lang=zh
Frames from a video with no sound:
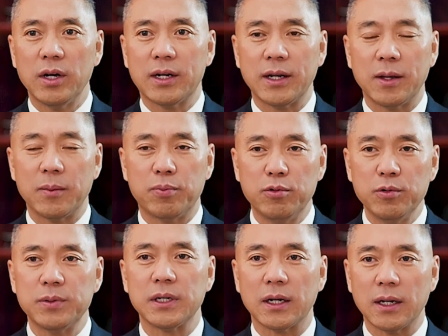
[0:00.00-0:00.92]
会
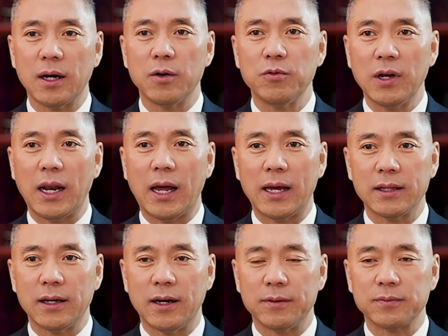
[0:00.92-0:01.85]
给铺平了
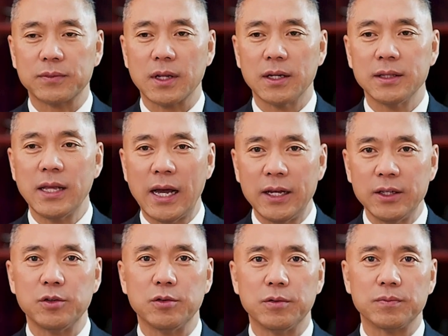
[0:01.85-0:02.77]
未来的
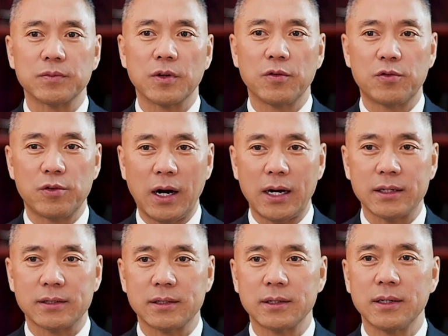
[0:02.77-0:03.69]
Nigel
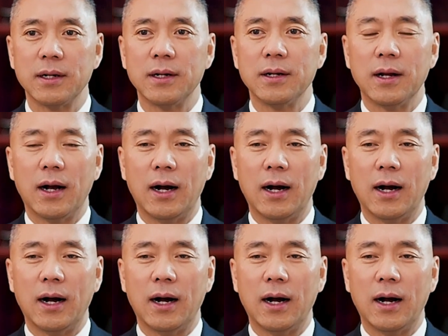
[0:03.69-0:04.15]
f a r a s h